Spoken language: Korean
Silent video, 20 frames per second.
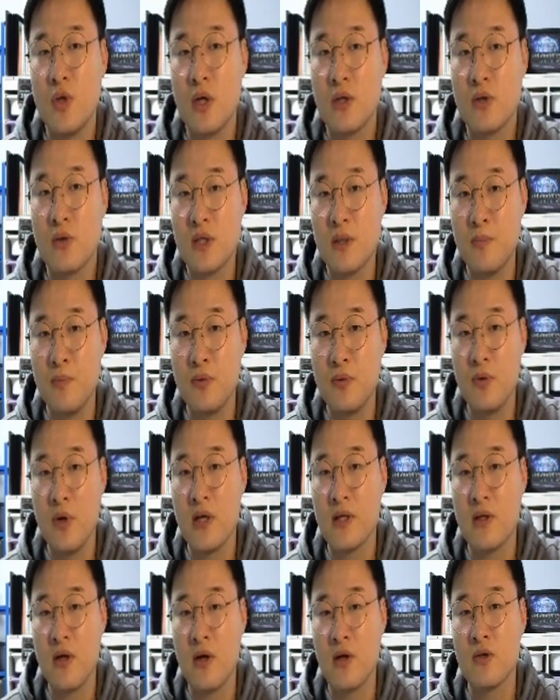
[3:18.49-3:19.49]
최소
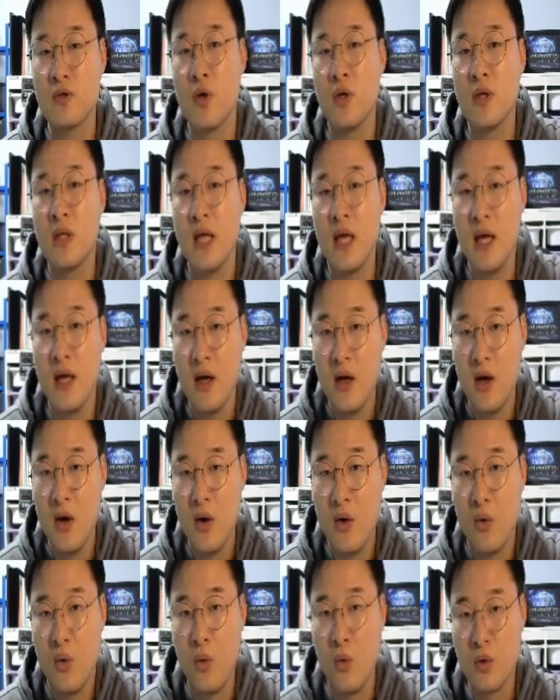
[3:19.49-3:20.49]
10%에서 최대
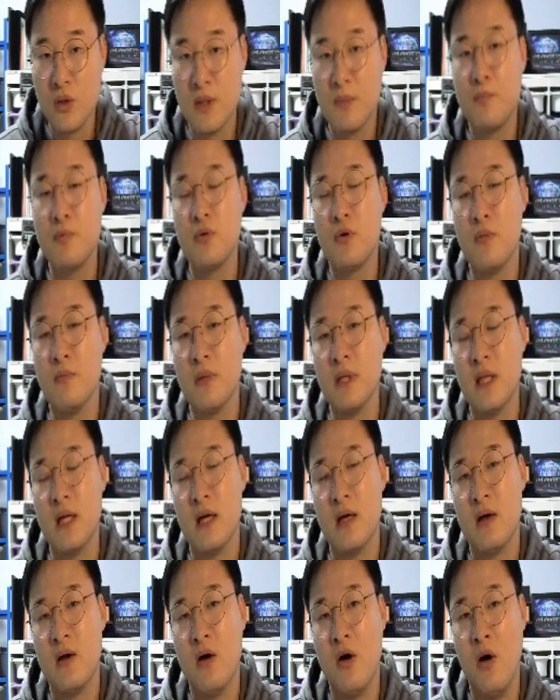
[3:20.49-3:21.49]
50%입니다.
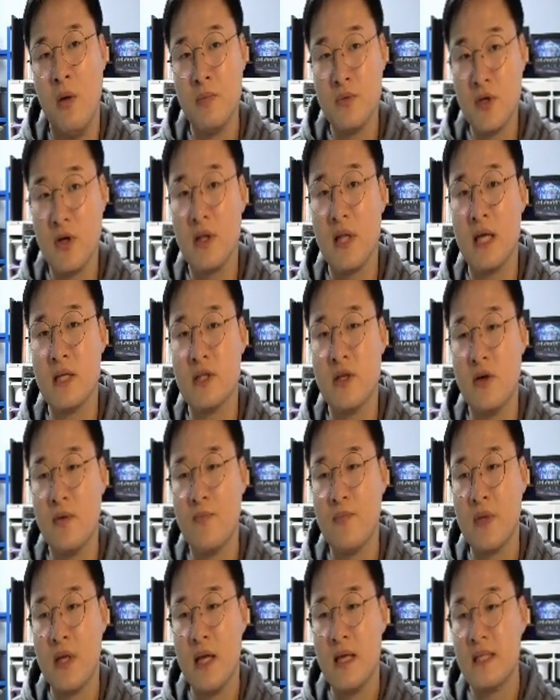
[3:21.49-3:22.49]

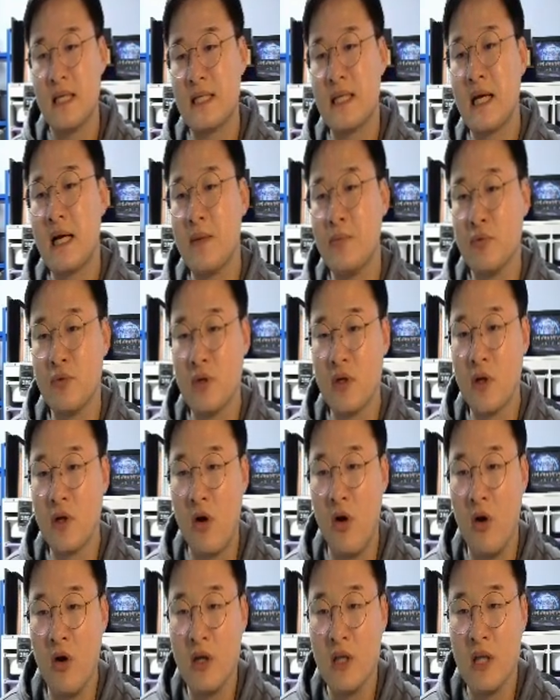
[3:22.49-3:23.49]
엄청나죠. 자산가분들은
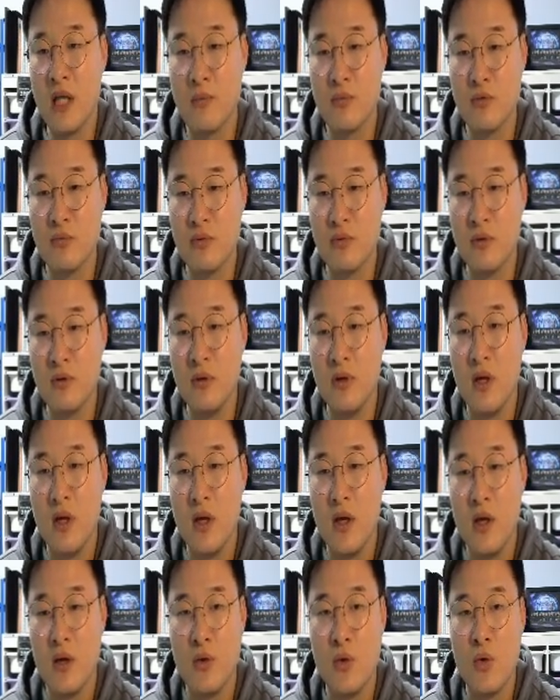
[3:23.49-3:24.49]
거의 대부분
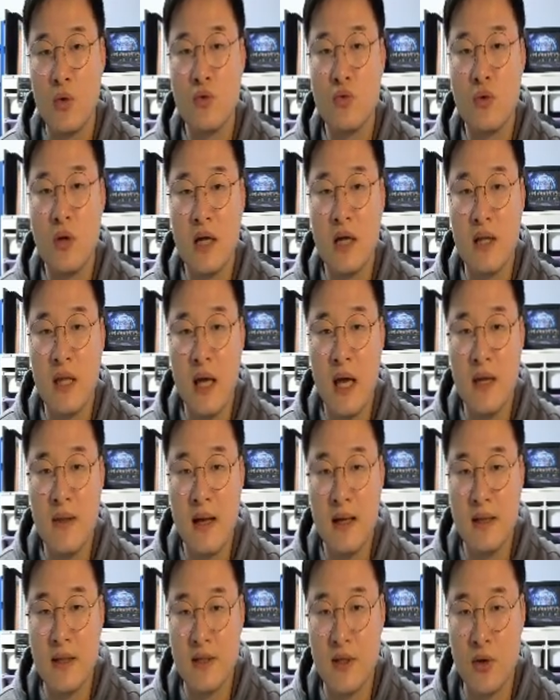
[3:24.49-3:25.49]
요 구간에
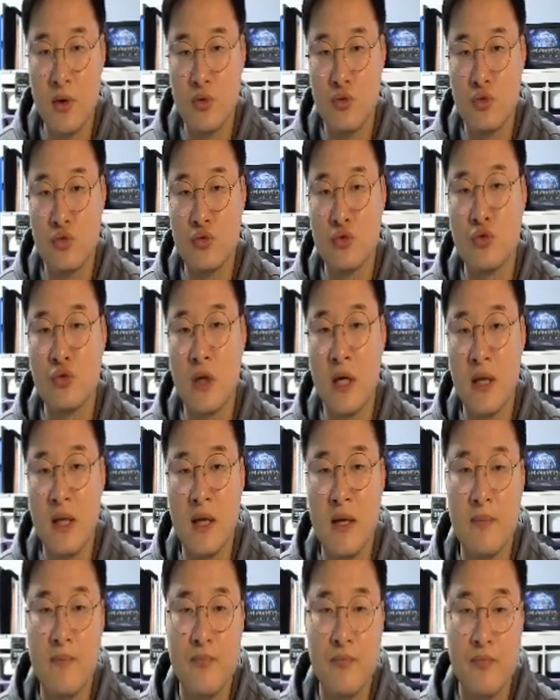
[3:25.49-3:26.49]
해당되세요. 두 구간에.